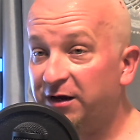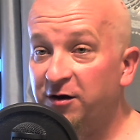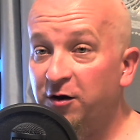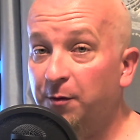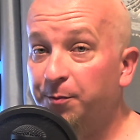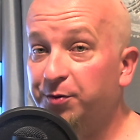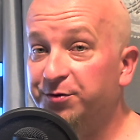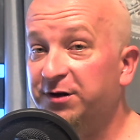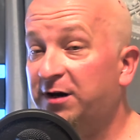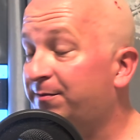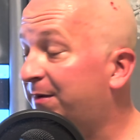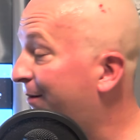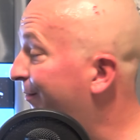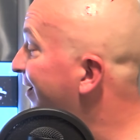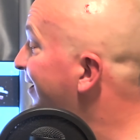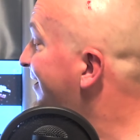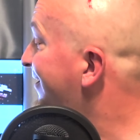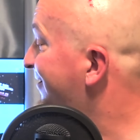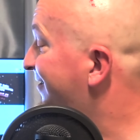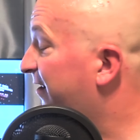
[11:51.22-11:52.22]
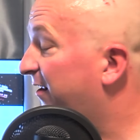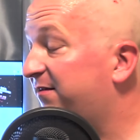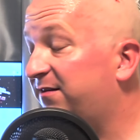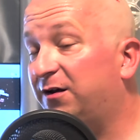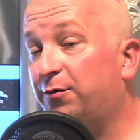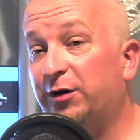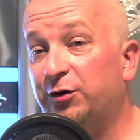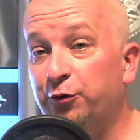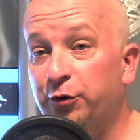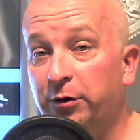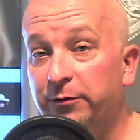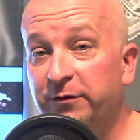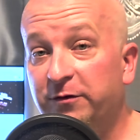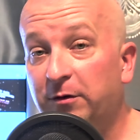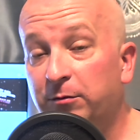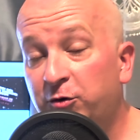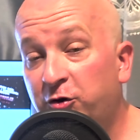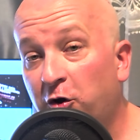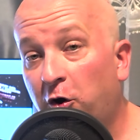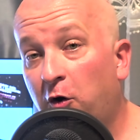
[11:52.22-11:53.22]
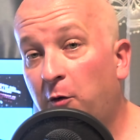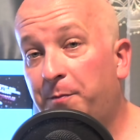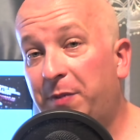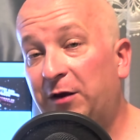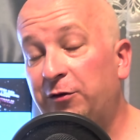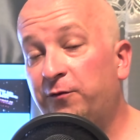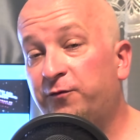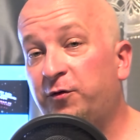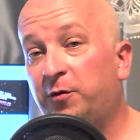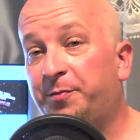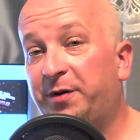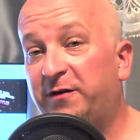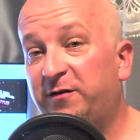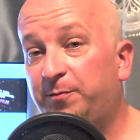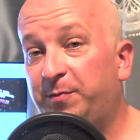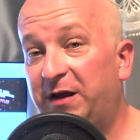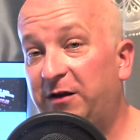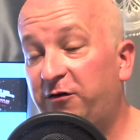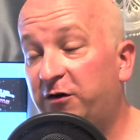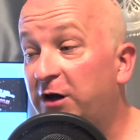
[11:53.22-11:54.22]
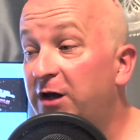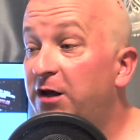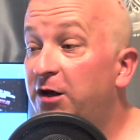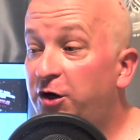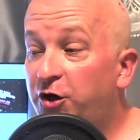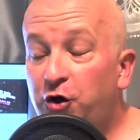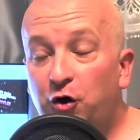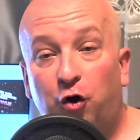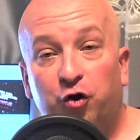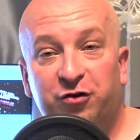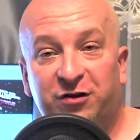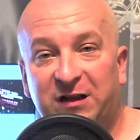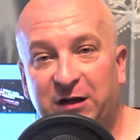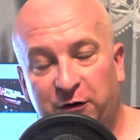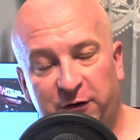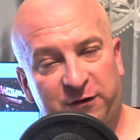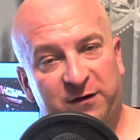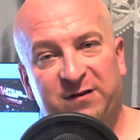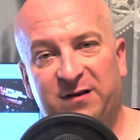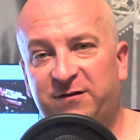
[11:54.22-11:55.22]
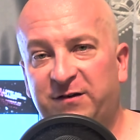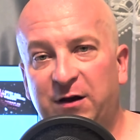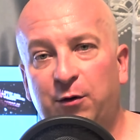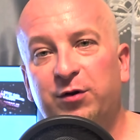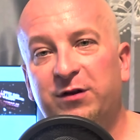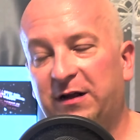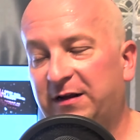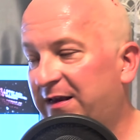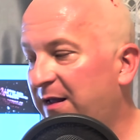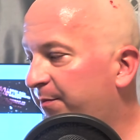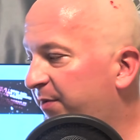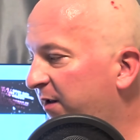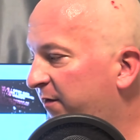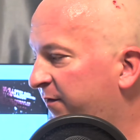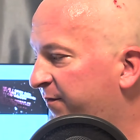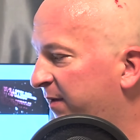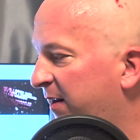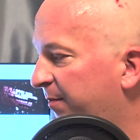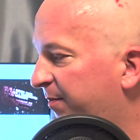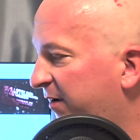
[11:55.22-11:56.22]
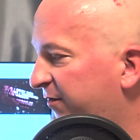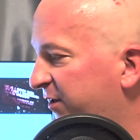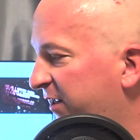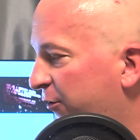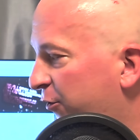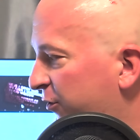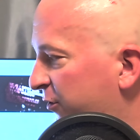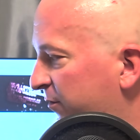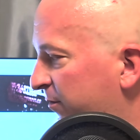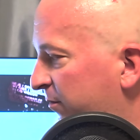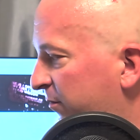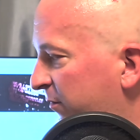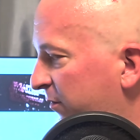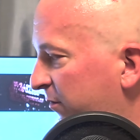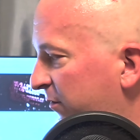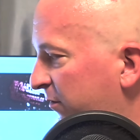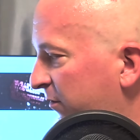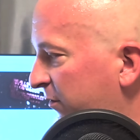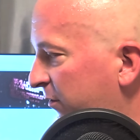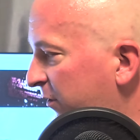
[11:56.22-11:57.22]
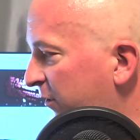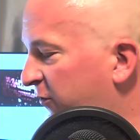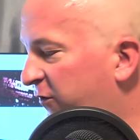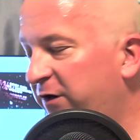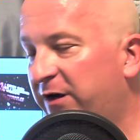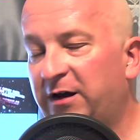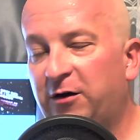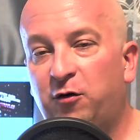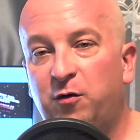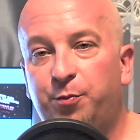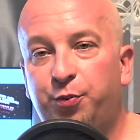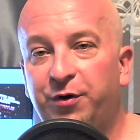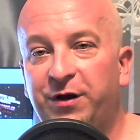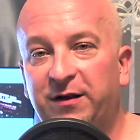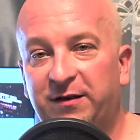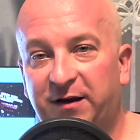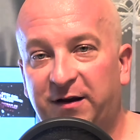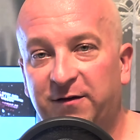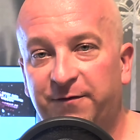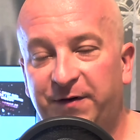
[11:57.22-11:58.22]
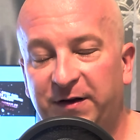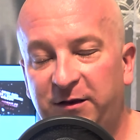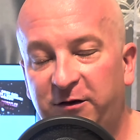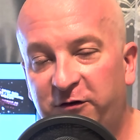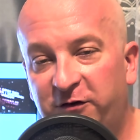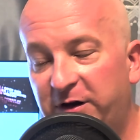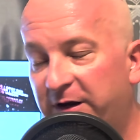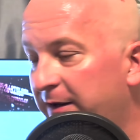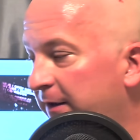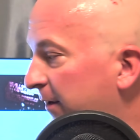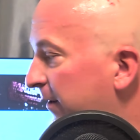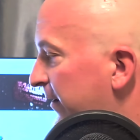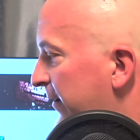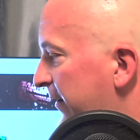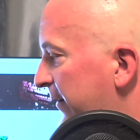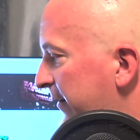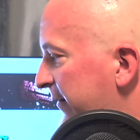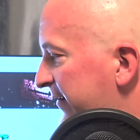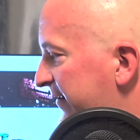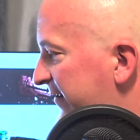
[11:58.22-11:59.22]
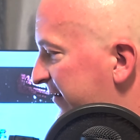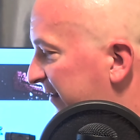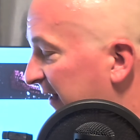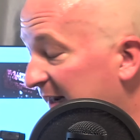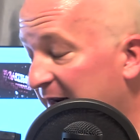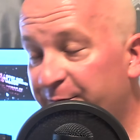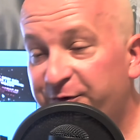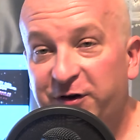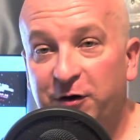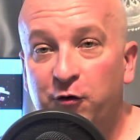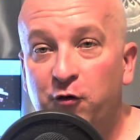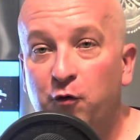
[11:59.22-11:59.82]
nie mam stację ładującą do padów do PS5 i od tego się zaczęło tak naprawdę, y, gdzie kupuję teraz faktycznie, staram się